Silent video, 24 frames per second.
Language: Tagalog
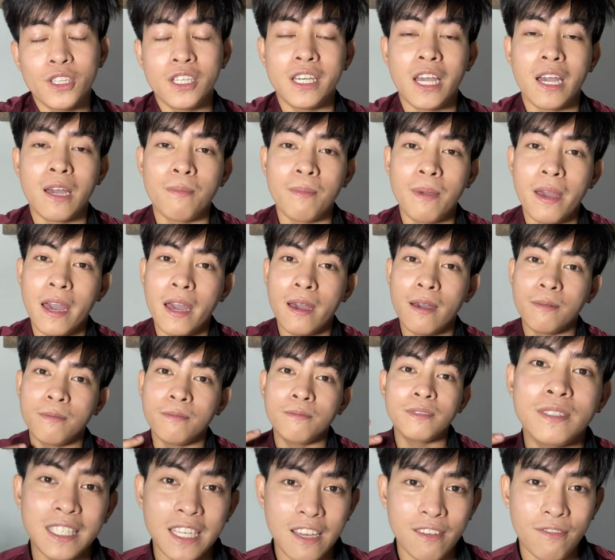
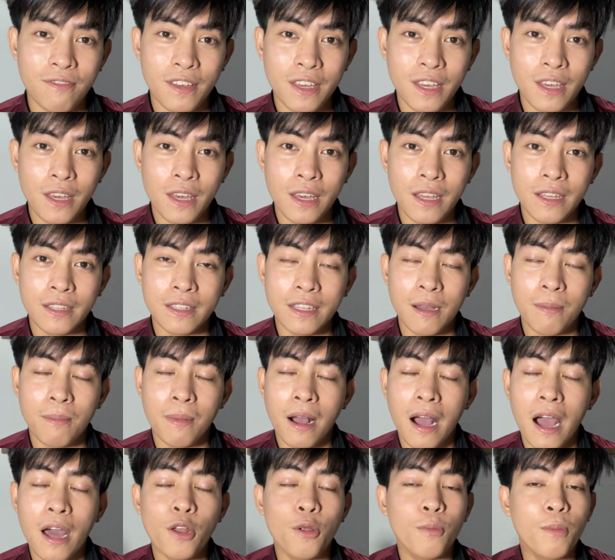GMM TV na
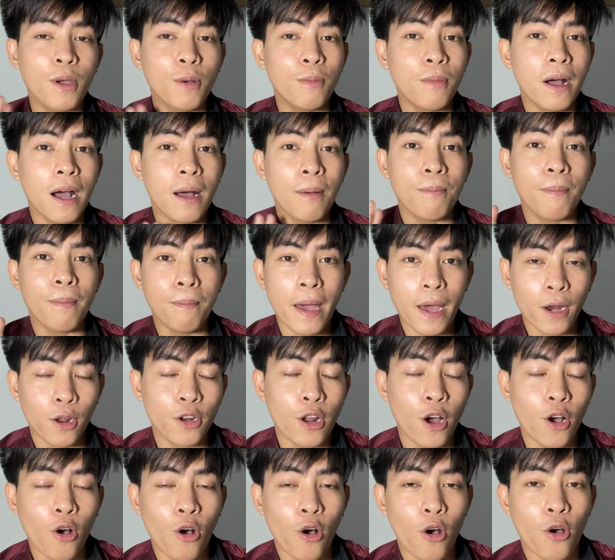mga, ano ba yung mga meron
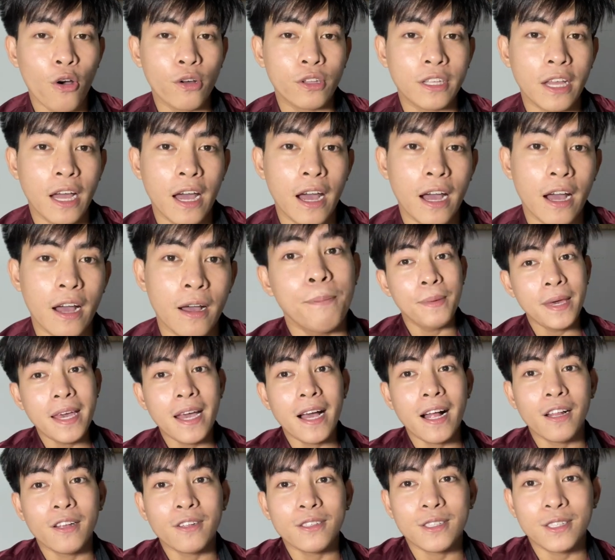ako na
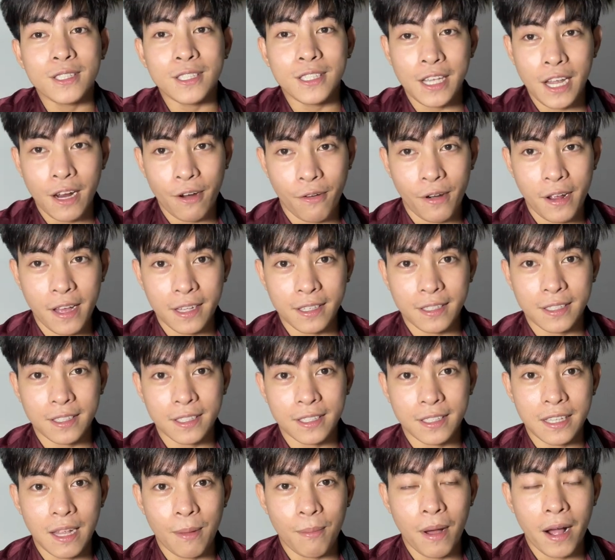BL
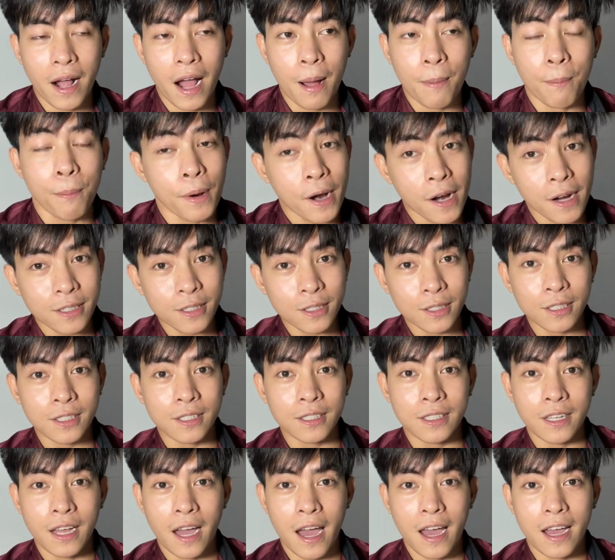series na mga
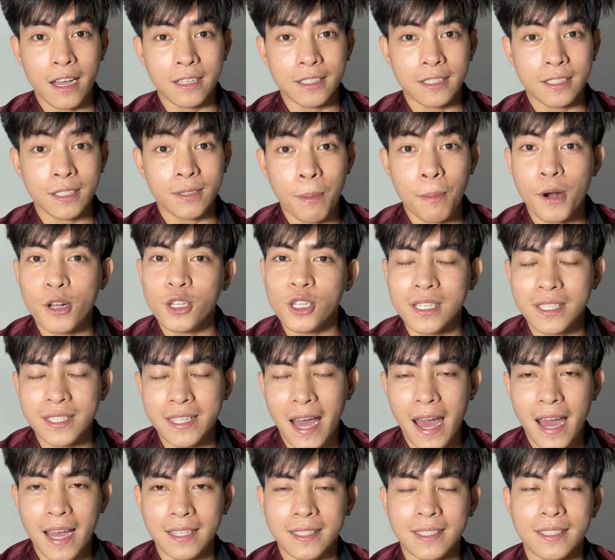mercs, guys.
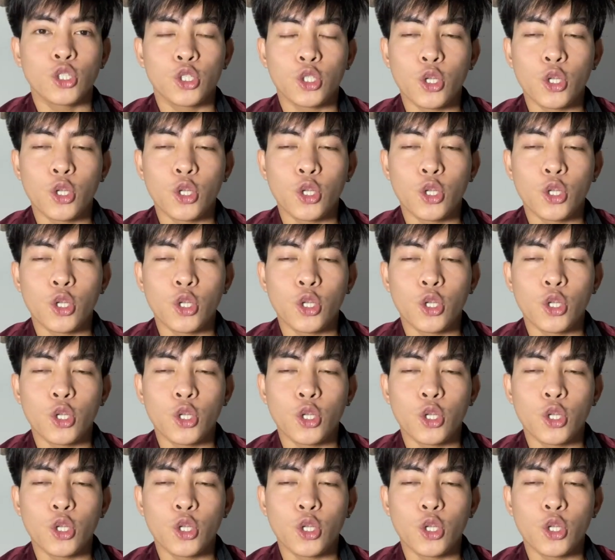Merchandise.